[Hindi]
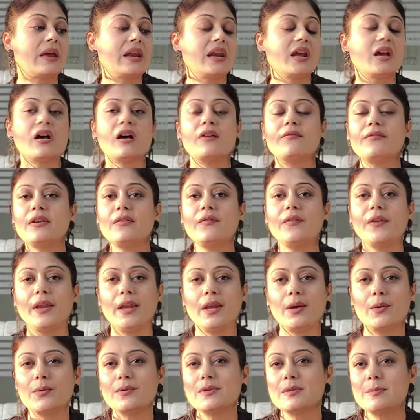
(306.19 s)
मैंने काफ़ी
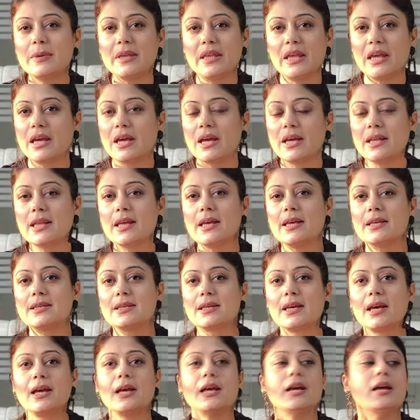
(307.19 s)
वीडियोज़ भी देखे थे
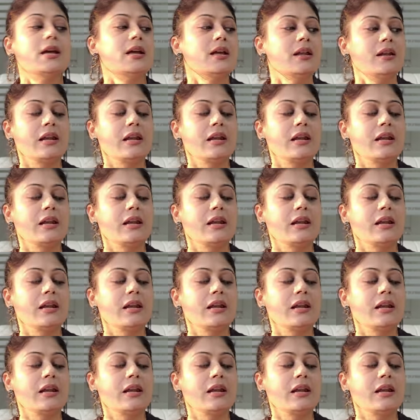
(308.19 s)
इसके